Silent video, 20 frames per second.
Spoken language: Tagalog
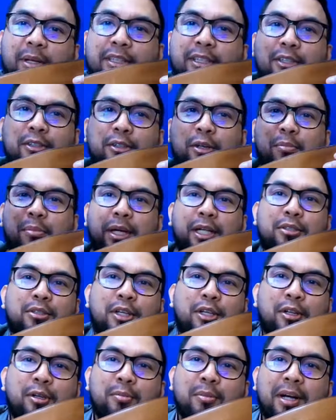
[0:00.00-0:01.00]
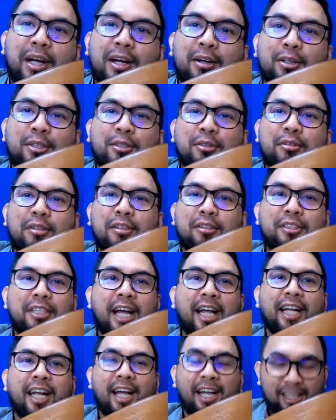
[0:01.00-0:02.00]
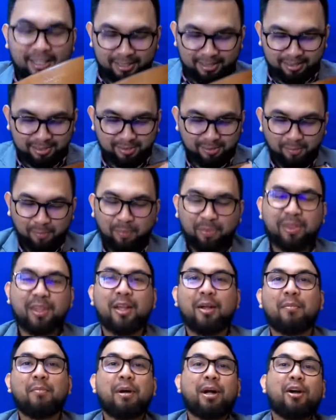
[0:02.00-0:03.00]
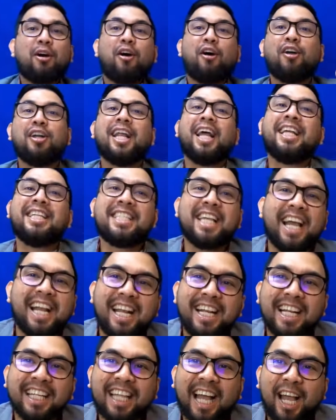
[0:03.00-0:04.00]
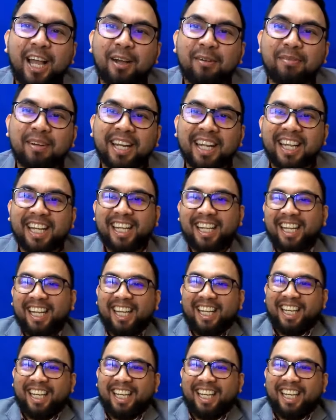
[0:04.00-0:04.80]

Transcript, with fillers: Pwede nyo i-bid. Sino yung mga gustong ano dyan, ha? Mag-online selling na tayo, pre.